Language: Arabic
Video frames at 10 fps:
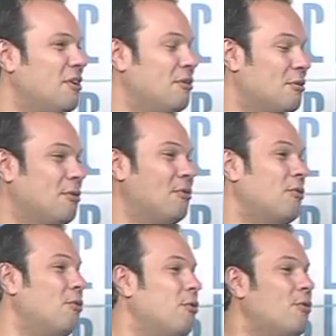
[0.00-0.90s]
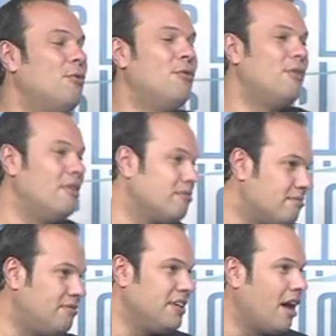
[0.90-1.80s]
بالمرض
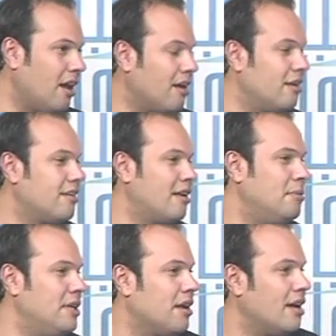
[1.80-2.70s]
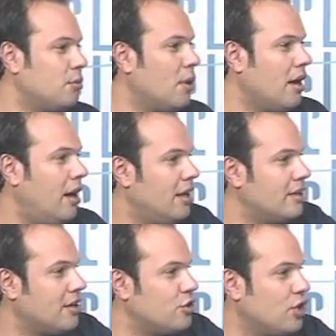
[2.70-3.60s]
وفي قلق كبير اتوقع
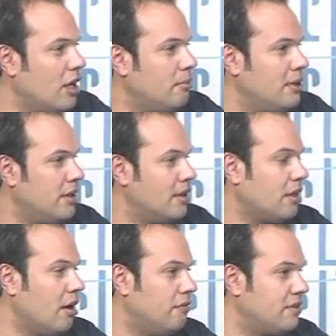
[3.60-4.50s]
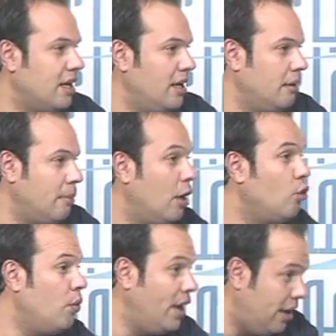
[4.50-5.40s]
لدى الرجال بثقافه العيب هل
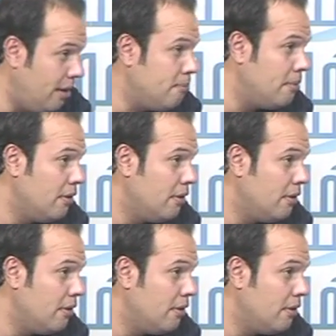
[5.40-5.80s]
هو عيب